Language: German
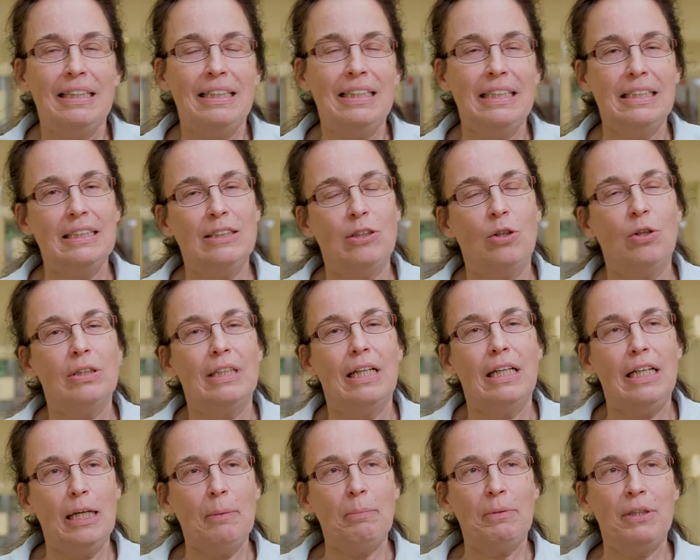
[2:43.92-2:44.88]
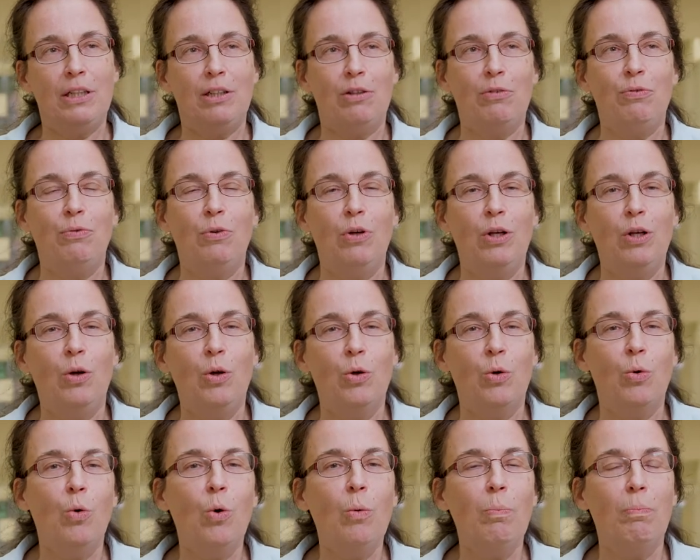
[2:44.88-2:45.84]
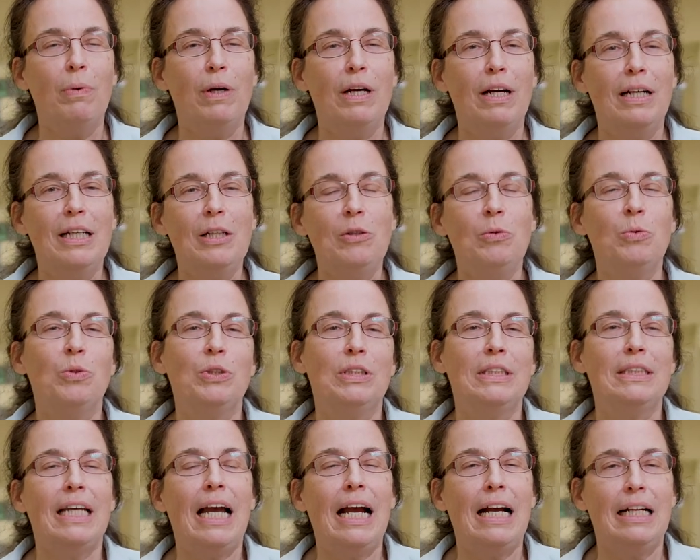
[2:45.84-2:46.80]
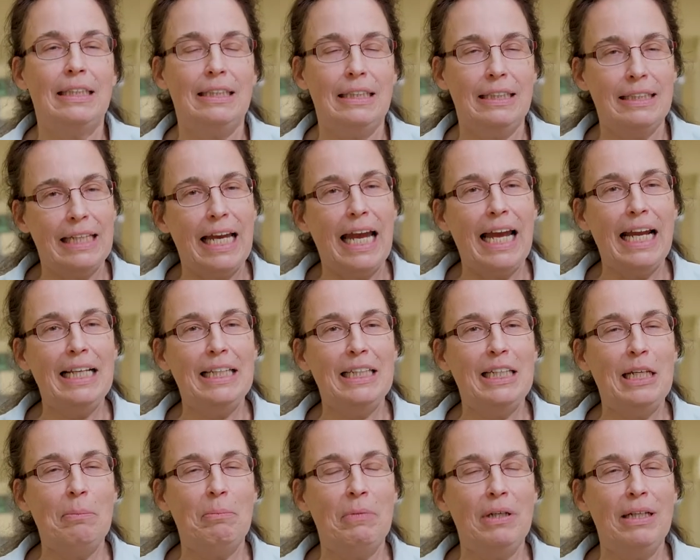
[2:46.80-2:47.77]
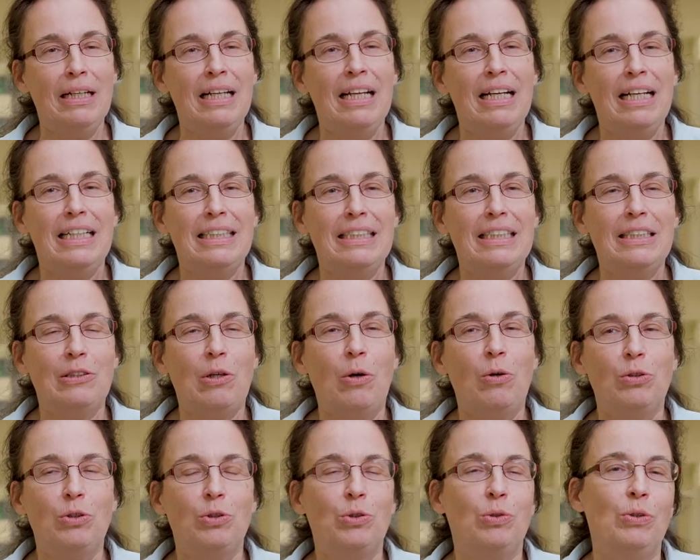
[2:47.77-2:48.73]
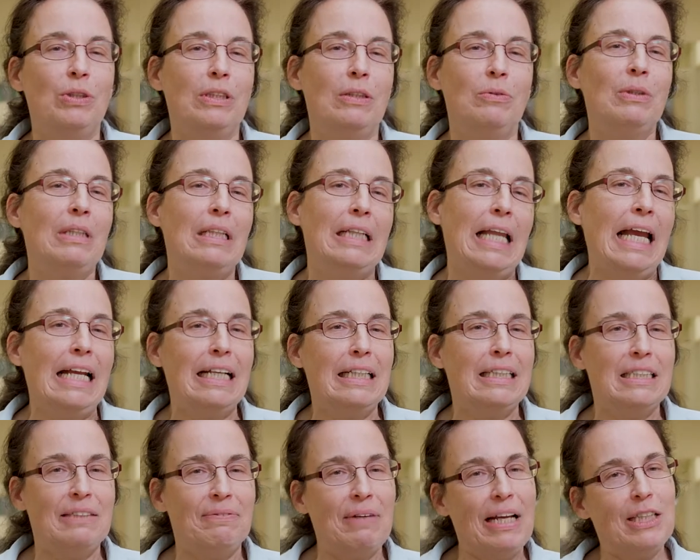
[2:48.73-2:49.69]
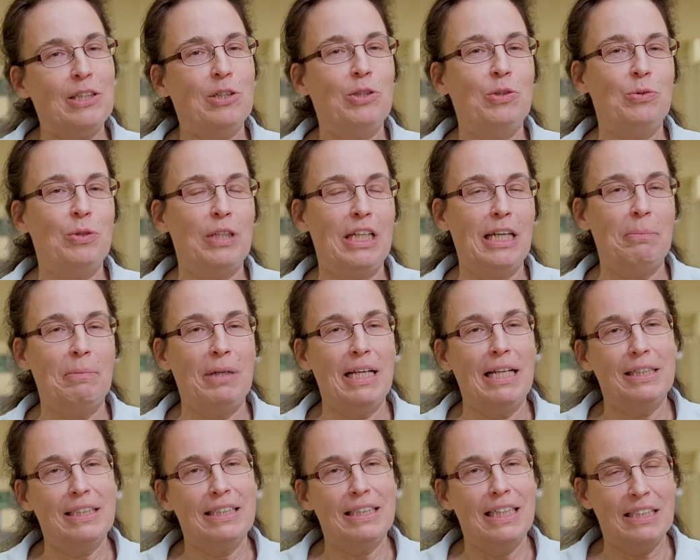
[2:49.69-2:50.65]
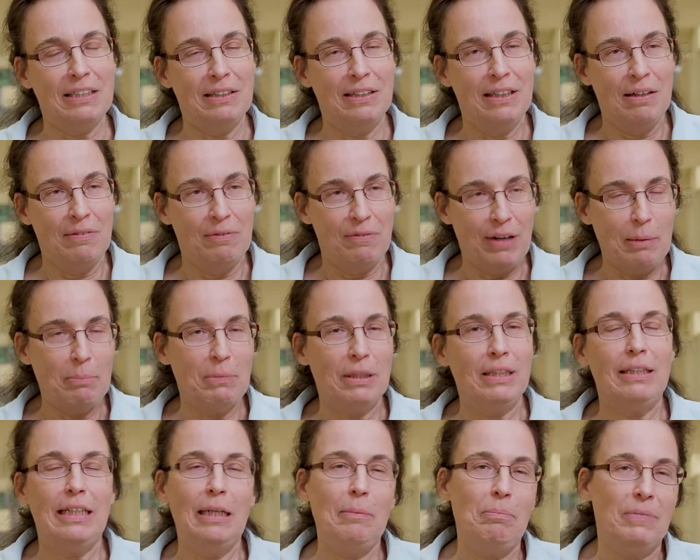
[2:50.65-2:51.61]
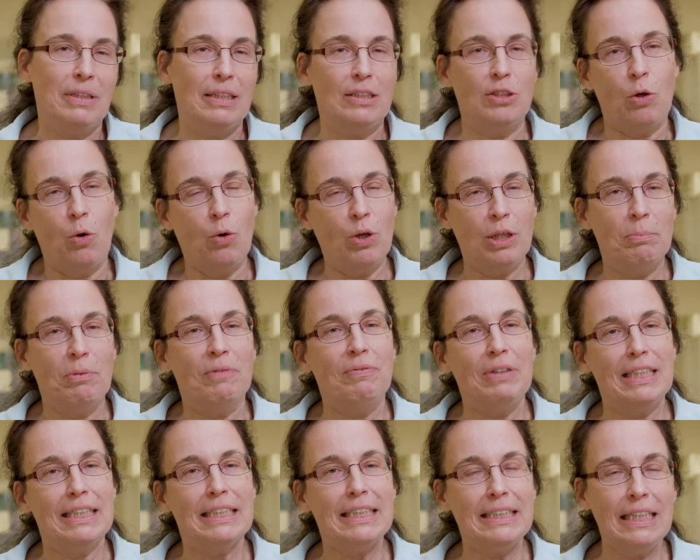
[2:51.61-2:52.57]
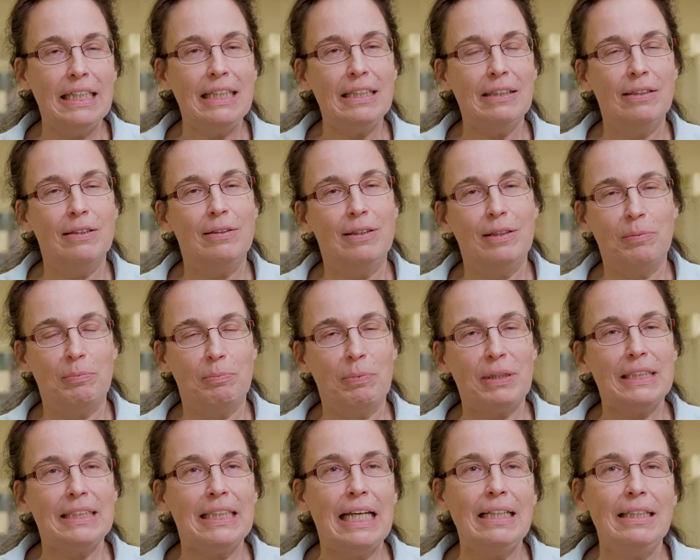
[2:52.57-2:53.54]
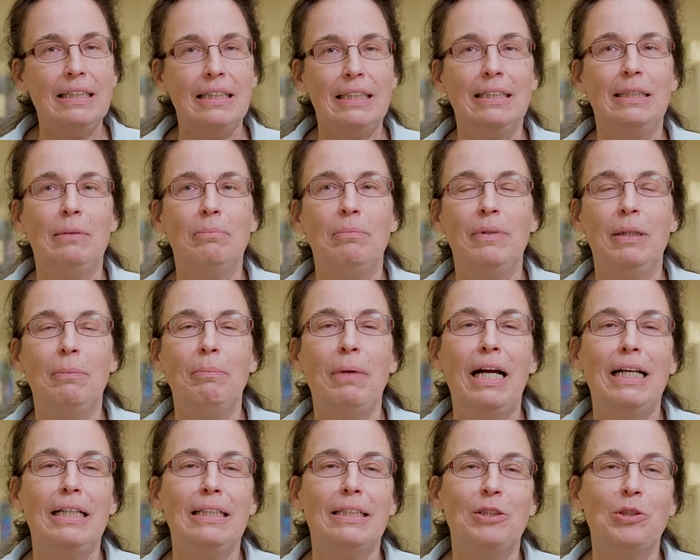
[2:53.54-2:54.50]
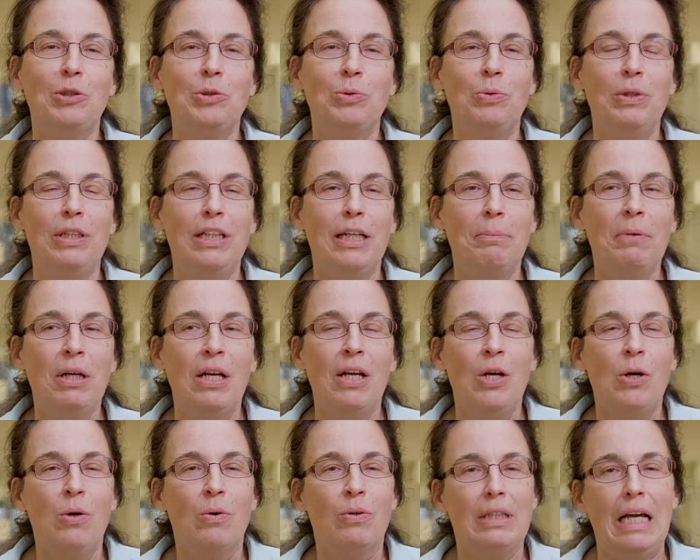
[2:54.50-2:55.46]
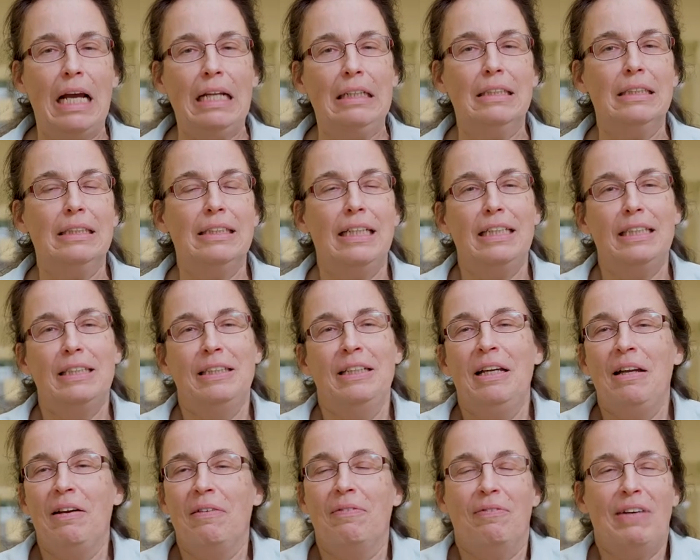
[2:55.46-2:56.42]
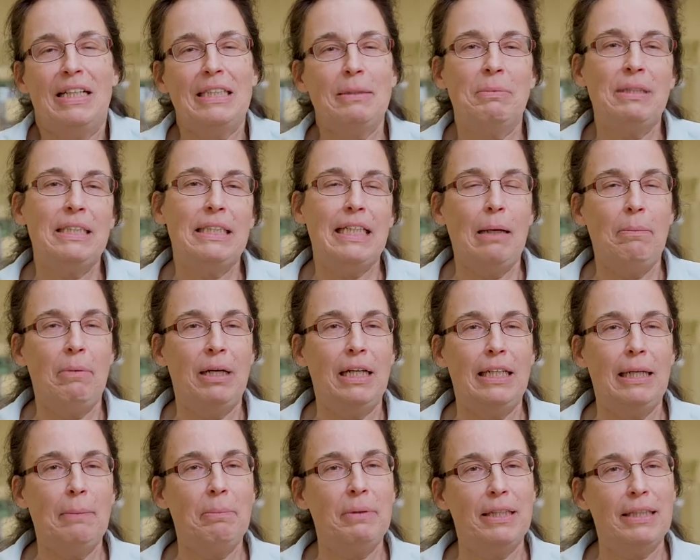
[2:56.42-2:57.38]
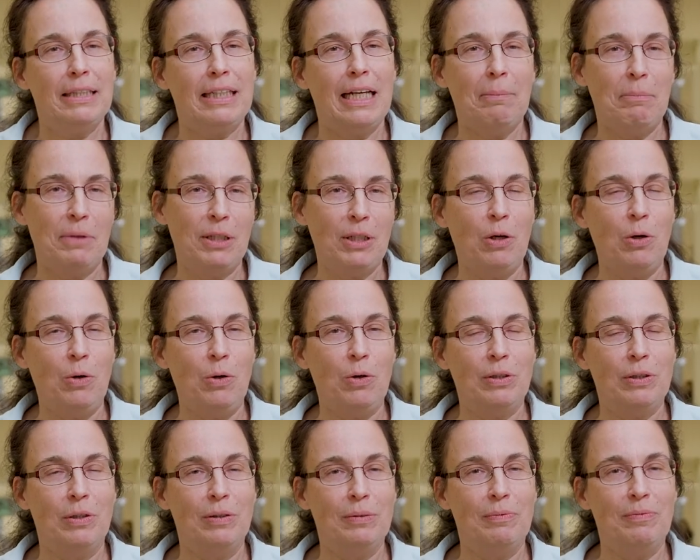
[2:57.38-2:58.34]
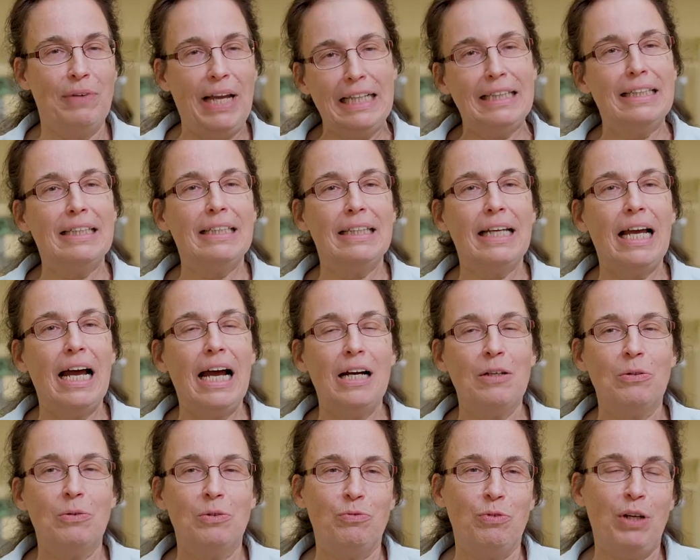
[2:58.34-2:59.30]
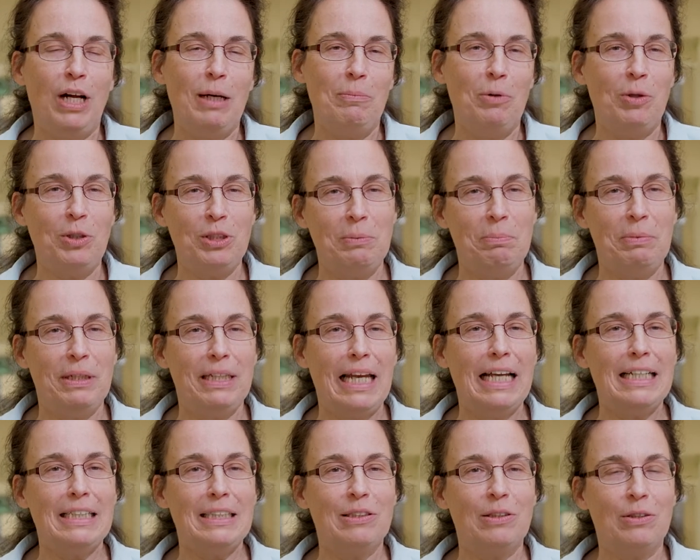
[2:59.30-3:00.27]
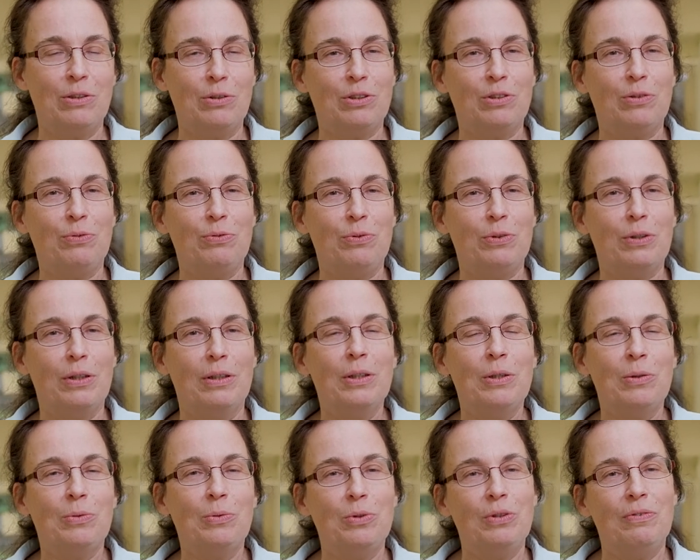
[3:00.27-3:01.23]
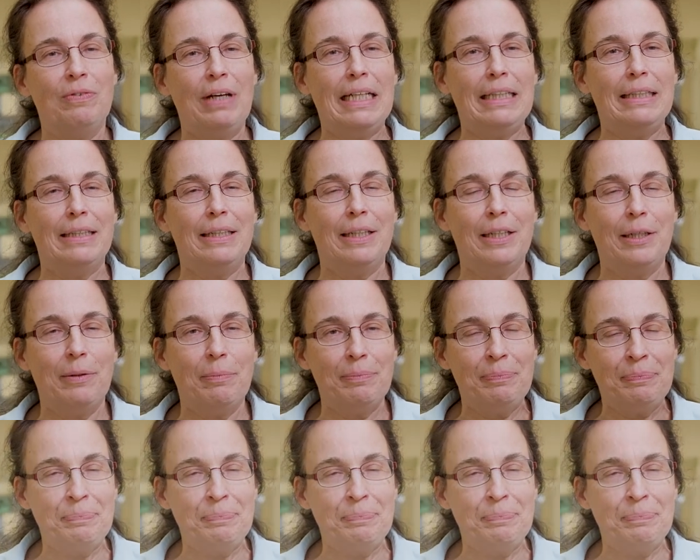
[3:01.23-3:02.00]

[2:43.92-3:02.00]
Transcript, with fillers: dieses äh, gelebte Gefühl Europa in uns tragen, die Teilnehmer, ist es auch schön und leicht, das weiterzugeben. Einerseits, weil man eben das auch immer wieder sieht, das präsent ist im, im Alltagsschule und andererseits, was man selber erlebt hat, kann man auch weitertragen und vor allem auch die Begeisterung dafür gut weitergeben.